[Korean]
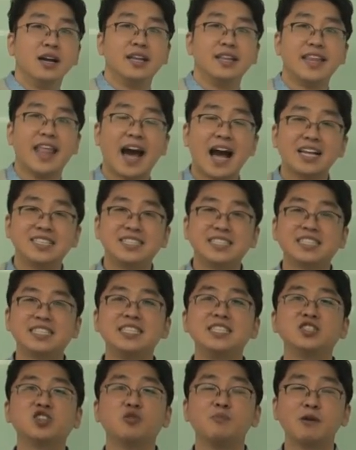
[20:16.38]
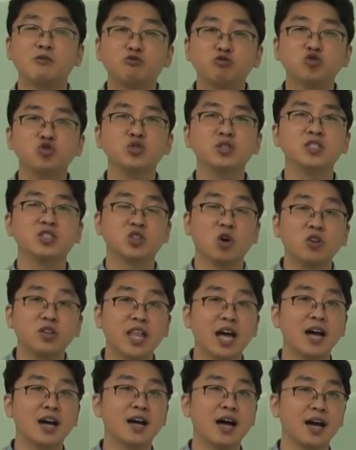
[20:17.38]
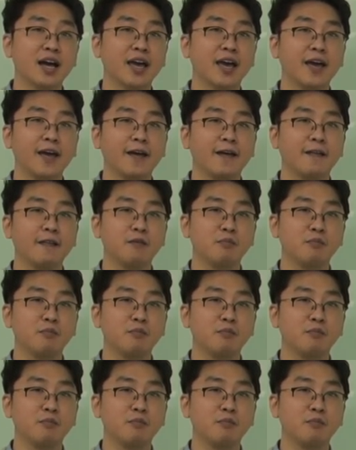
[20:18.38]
내가 식신을 정말 꾸준히 정당하게